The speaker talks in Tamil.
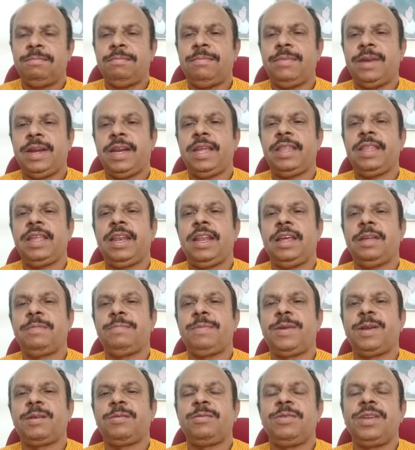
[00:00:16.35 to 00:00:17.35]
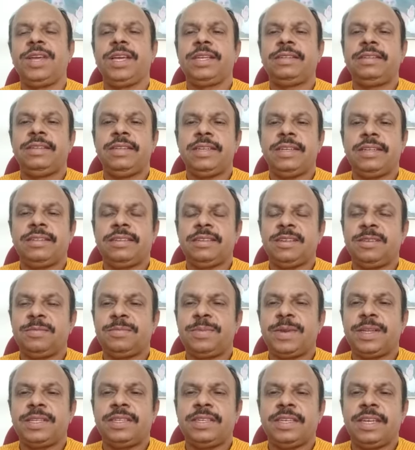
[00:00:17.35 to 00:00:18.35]
மனதில் ஏற்படக்கூடிய சின்ன சின்ன
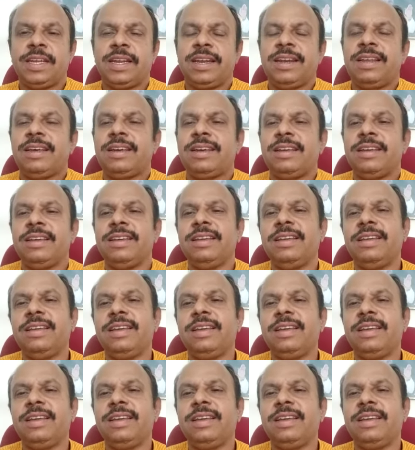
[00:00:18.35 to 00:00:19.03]
பிரச்சனைகளுக்கு